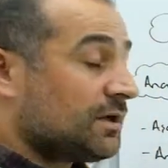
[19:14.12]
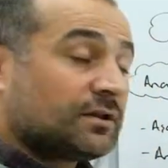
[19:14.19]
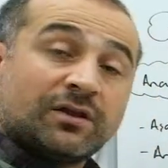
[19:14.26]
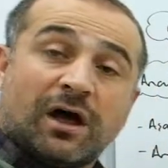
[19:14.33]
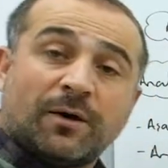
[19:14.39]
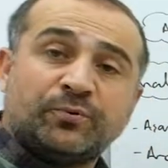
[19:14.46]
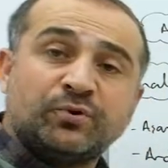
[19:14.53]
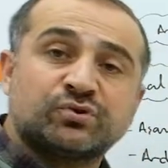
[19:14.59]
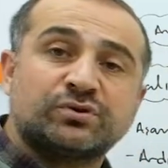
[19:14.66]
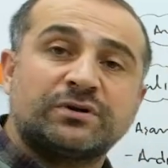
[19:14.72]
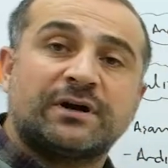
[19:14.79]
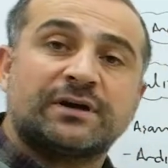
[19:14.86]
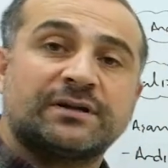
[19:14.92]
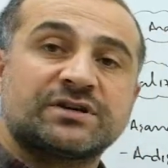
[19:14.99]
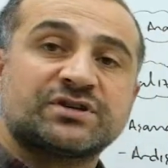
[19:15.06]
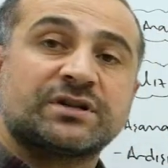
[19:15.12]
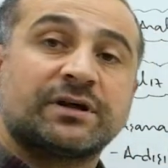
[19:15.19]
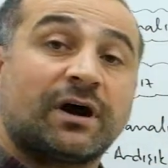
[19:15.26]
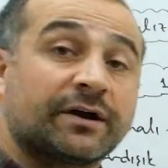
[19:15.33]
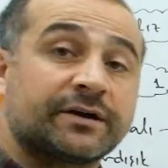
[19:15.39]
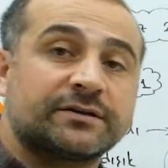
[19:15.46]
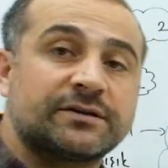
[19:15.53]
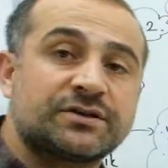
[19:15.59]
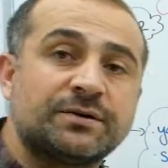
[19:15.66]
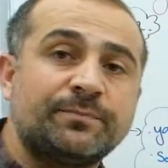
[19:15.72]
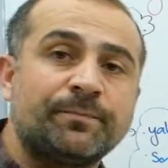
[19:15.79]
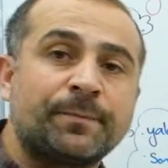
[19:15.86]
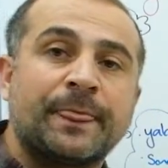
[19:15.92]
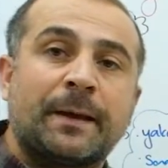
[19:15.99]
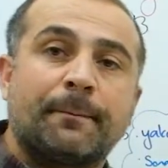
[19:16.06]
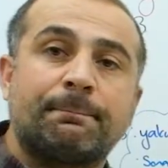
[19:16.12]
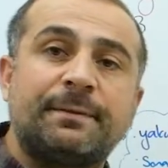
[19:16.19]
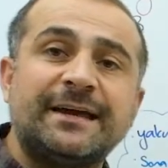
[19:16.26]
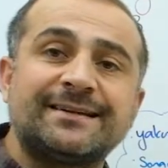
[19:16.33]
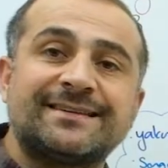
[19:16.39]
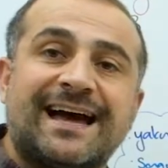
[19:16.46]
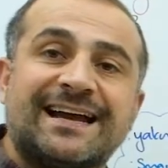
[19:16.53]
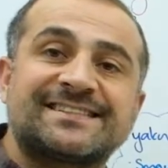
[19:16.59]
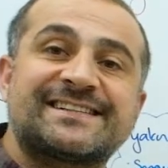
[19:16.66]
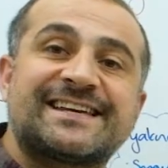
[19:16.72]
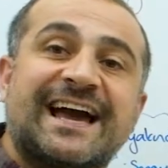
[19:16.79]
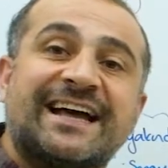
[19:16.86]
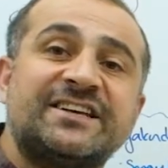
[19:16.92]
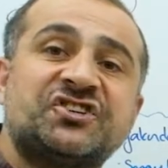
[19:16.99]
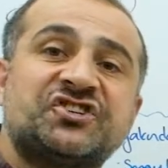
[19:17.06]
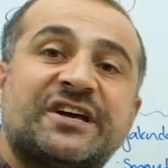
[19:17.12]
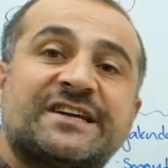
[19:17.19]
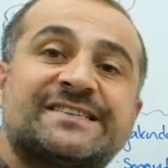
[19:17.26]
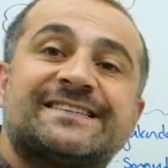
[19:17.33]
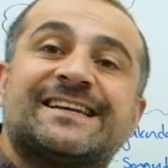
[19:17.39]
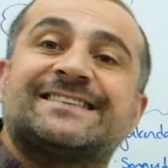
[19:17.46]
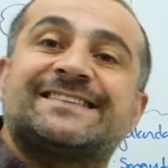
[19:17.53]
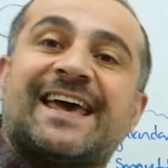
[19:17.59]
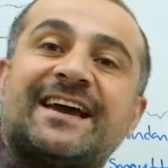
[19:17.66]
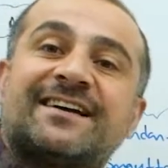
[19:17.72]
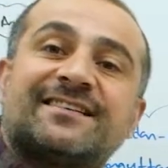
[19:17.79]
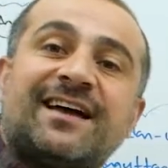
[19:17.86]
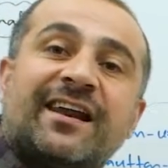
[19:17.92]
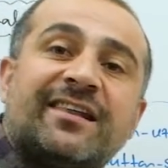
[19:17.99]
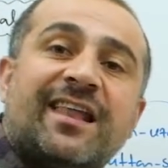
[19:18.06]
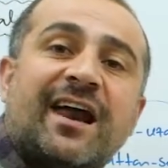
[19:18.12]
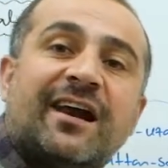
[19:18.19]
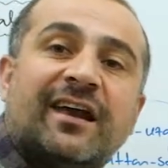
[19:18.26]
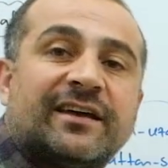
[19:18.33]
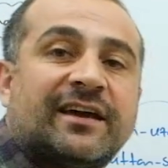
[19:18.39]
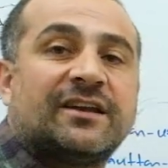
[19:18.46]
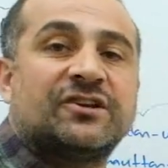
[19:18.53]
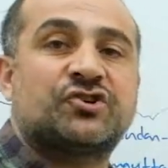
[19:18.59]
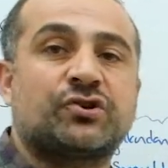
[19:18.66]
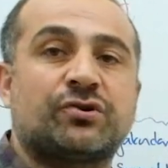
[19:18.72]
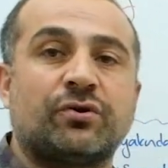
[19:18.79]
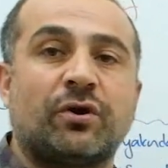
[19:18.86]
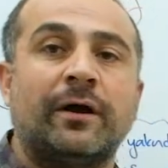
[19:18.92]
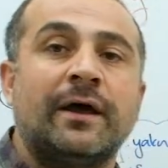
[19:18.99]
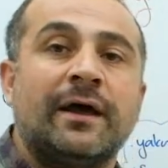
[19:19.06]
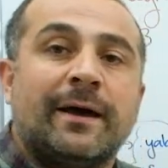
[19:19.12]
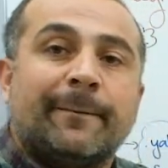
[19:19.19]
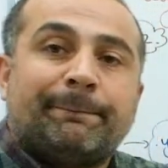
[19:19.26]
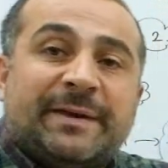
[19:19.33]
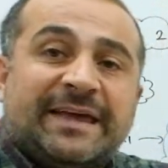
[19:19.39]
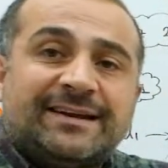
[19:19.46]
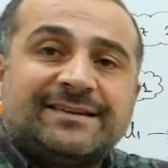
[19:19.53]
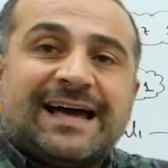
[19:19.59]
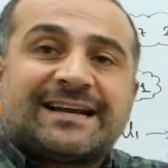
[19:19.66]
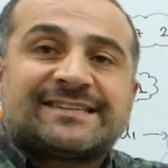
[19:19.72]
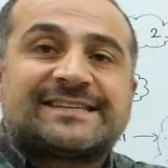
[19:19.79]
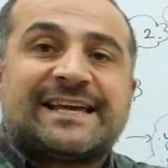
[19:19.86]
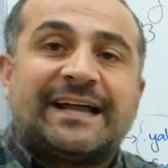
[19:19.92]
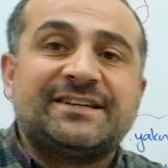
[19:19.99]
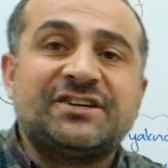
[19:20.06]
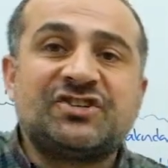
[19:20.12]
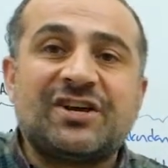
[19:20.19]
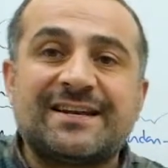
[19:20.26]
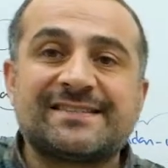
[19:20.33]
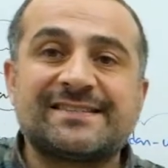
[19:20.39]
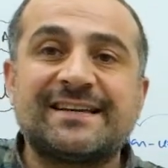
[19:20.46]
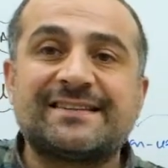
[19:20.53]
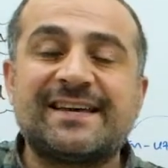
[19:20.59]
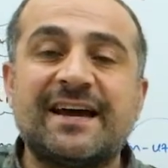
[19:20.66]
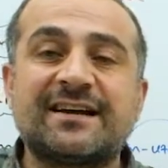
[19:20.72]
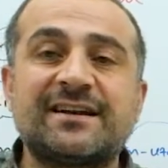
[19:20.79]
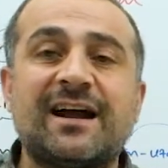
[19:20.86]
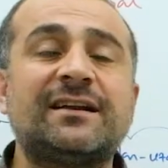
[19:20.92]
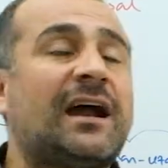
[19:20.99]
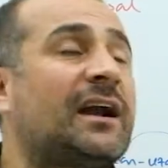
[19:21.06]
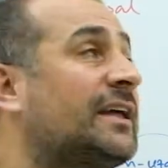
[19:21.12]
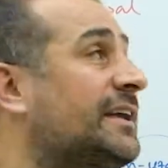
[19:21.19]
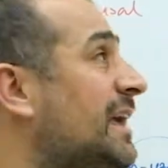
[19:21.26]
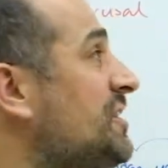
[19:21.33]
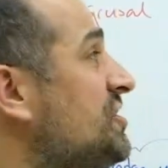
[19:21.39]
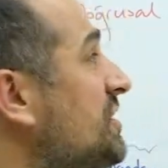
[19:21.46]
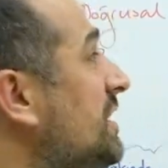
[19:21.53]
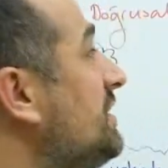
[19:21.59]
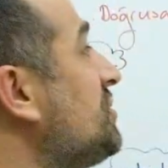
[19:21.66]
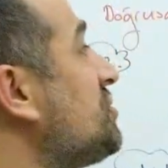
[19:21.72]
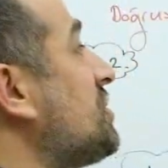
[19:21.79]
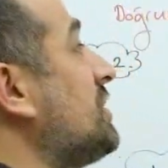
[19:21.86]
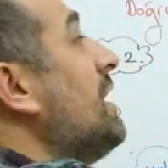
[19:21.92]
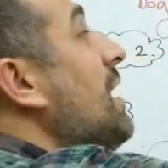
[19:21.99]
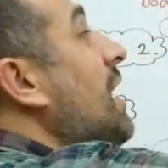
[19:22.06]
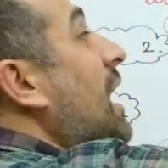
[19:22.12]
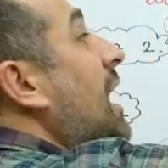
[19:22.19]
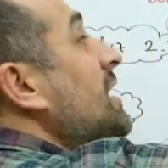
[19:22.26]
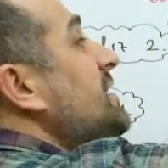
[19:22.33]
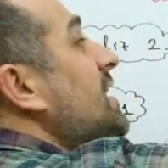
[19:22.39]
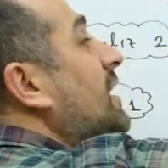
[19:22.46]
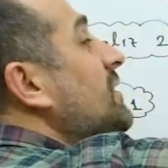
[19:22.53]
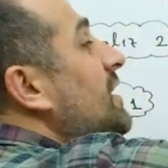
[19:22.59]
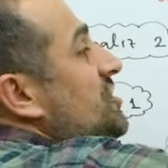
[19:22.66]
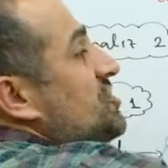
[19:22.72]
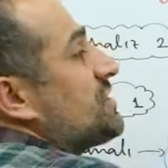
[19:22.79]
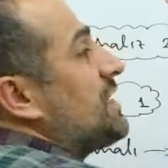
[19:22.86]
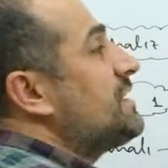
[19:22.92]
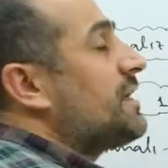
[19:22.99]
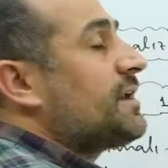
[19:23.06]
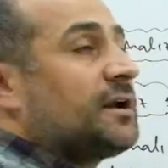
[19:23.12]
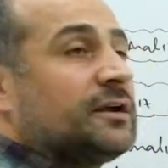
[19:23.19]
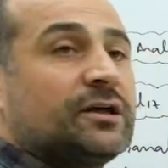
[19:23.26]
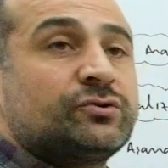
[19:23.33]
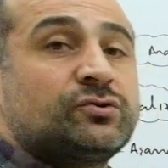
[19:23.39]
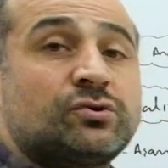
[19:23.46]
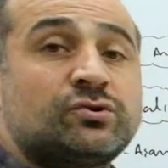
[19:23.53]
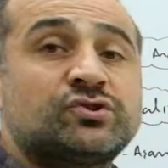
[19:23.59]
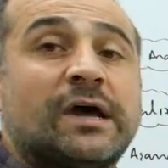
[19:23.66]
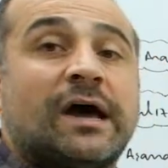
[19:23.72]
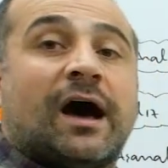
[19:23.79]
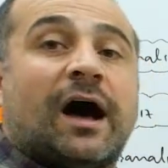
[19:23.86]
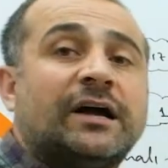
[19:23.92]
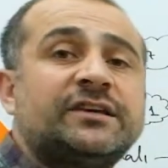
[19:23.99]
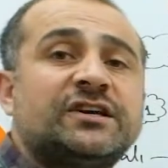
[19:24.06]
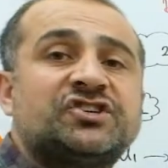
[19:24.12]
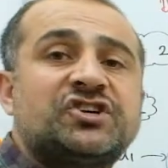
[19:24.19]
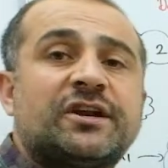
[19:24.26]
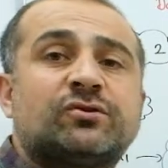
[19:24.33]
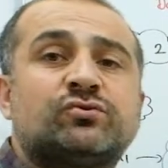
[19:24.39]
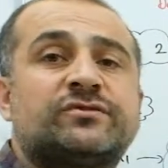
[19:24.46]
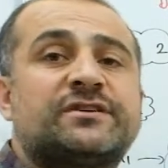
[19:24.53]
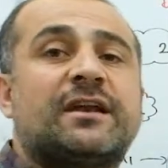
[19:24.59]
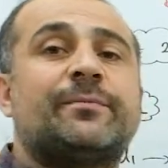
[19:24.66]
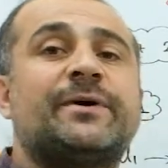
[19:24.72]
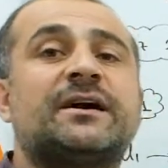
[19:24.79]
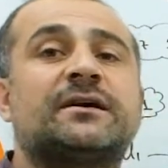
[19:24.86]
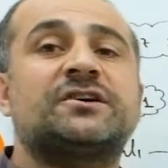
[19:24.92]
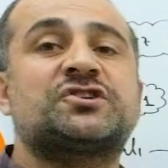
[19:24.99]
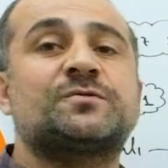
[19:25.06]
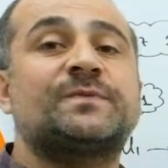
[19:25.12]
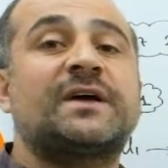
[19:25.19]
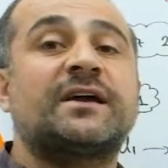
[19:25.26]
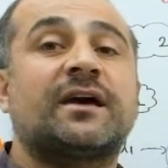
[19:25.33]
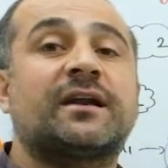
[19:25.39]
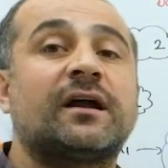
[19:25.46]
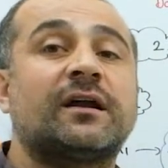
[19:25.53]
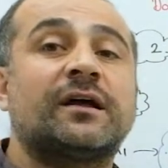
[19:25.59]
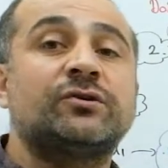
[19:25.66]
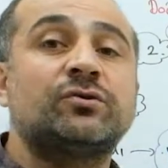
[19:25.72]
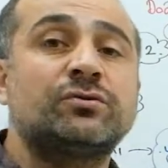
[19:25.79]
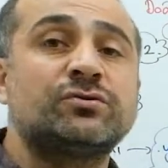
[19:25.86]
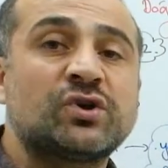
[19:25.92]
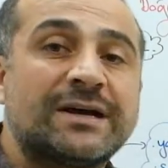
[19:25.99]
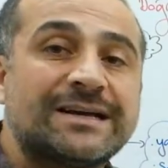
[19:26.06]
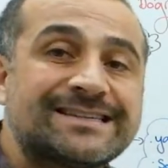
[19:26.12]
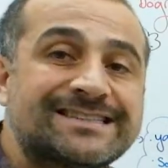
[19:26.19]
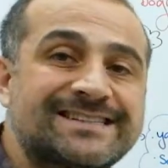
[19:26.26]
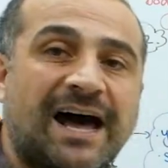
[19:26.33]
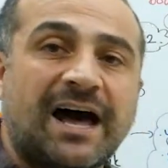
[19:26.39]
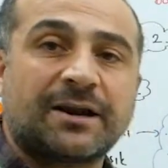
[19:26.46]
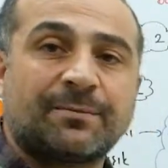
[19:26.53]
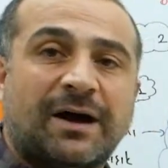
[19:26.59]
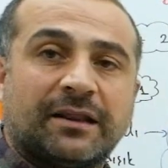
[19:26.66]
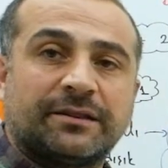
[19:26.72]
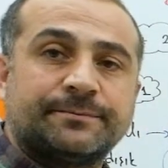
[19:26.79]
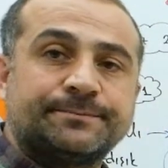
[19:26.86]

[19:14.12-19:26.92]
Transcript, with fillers: Ne yapıyorsun arkadaş, arkadaşım? Bir ders kendi içerisinde tekrarlarla genişliyor. Bir ders kendi içerisinde tekrarlarla genişlediği için hangi anlayıştan yararlanıyoruz? Hangi içerik düzenleme yaklaşımından yararlanıyoruz? Sarmal.